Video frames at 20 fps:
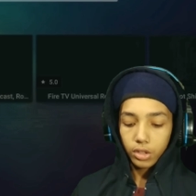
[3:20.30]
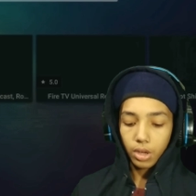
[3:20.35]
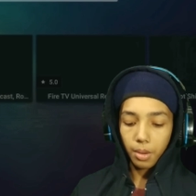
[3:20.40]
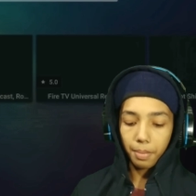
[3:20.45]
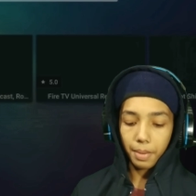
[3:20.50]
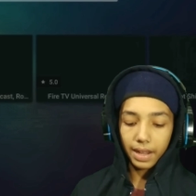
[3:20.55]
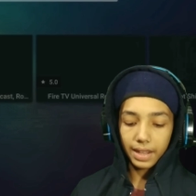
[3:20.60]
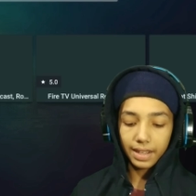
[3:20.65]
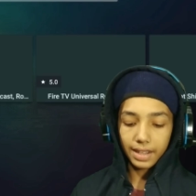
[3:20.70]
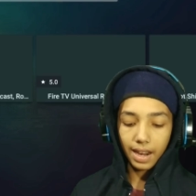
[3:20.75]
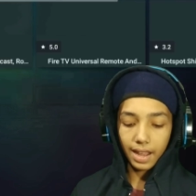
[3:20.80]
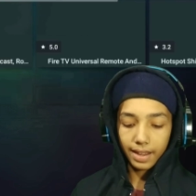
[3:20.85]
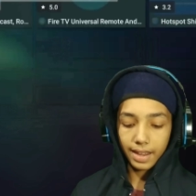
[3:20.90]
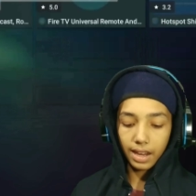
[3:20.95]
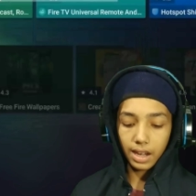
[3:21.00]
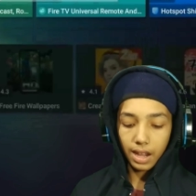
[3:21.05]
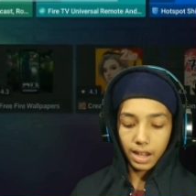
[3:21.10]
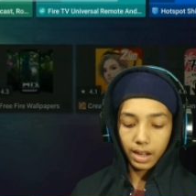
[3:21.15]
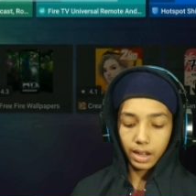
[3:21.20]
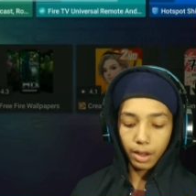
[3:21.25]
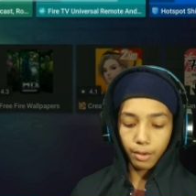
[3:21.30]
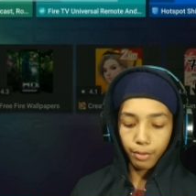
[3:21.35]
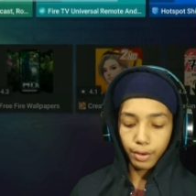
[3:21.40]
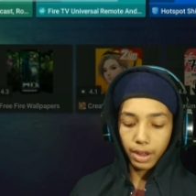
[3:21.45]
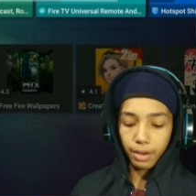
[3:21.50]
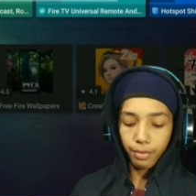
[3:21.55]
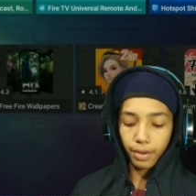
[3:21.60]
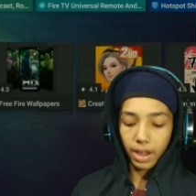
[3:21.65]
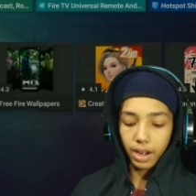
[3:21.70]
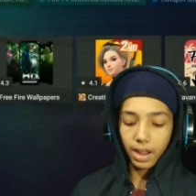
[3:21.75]
ஸோ பார்த்தீங்கன்னா கீழே இருக்கு
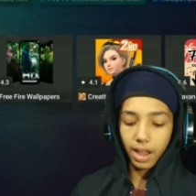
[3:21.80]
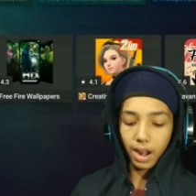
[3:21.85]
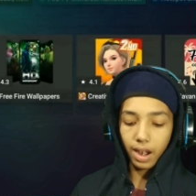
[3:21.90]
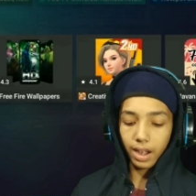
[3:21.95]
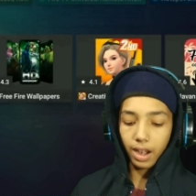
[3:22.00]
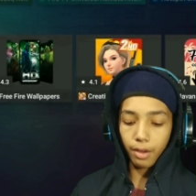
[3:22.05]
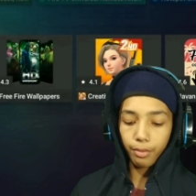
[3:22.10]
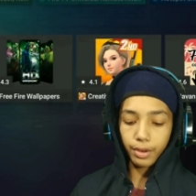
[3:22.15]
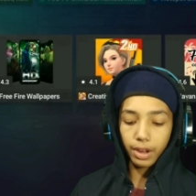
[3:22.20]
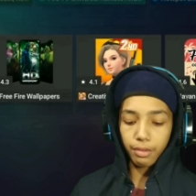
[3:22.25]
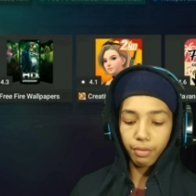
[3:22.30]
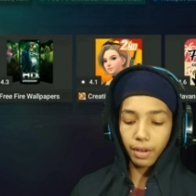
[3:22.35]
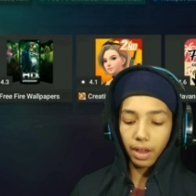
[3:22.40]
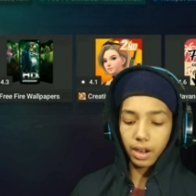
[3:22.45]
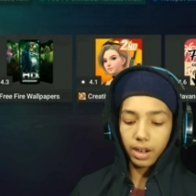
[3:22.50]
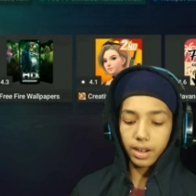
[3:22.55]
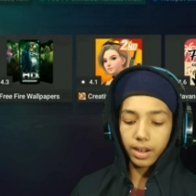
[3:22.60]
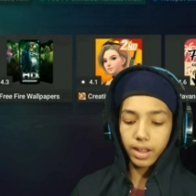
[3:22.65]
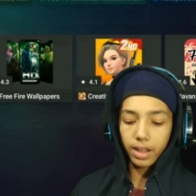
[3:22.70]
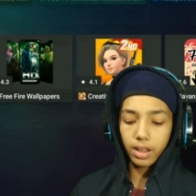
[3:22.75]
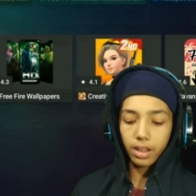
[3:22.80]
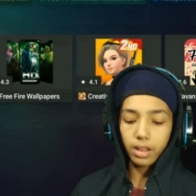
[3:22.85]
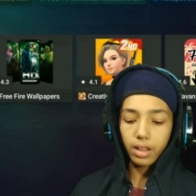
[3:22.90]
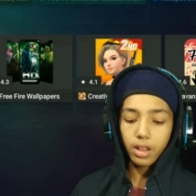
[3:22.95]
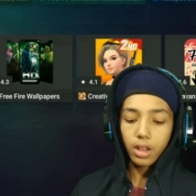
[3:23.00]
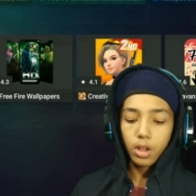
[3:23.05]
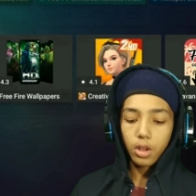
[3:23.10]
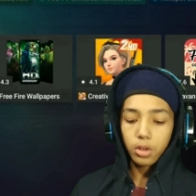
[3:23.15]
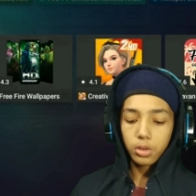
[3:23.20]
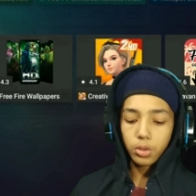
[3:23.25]
ஃப்ரீ ஃபயர் கரைனா ஃப்ரீ ஃபயர்னு
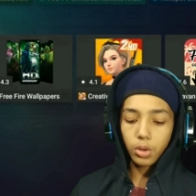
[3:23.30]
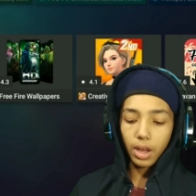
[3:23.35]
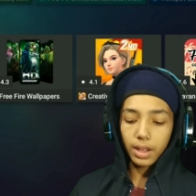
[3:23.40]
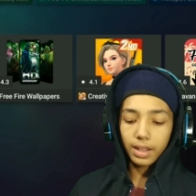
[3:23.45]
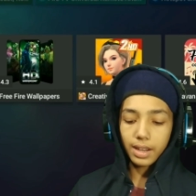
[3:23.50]
ஸோ